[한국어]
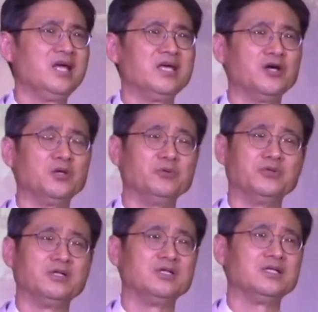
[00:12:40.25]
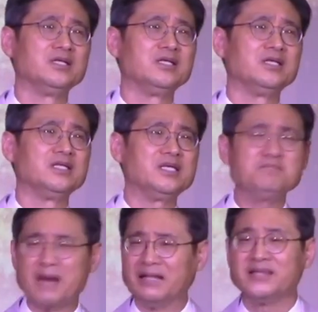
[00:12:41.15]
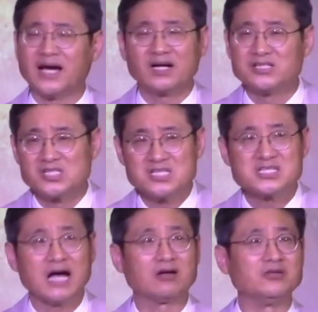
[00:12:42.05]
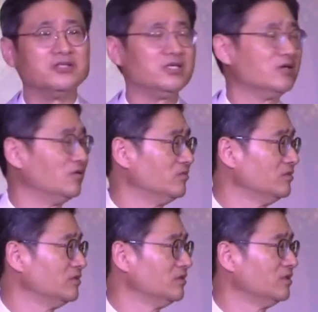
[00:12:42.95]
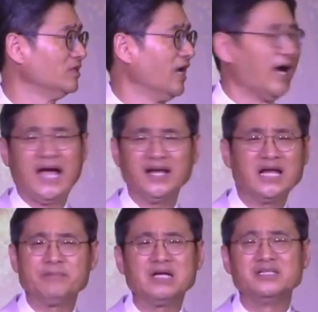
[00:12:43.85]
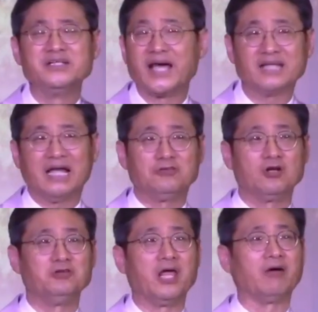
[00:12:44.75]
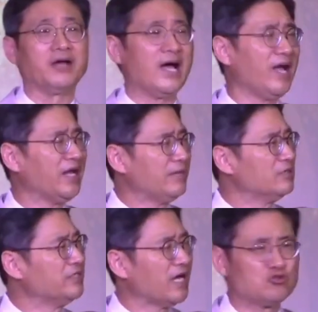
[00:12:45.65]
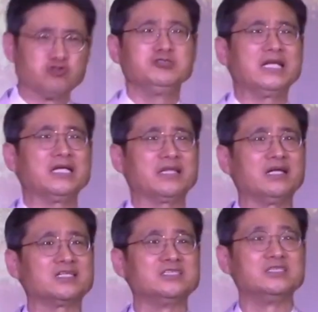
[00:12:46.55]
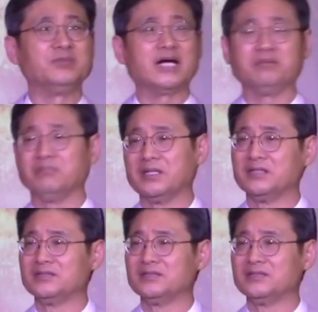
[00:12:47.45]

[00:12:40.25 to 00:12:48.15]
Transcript: 여러분들 이 만나가 그친 사건은요. 하나님의 은혜가 단절되거나 하나님의 은혜가 중단됐다는 그런 의미가 아닙니다.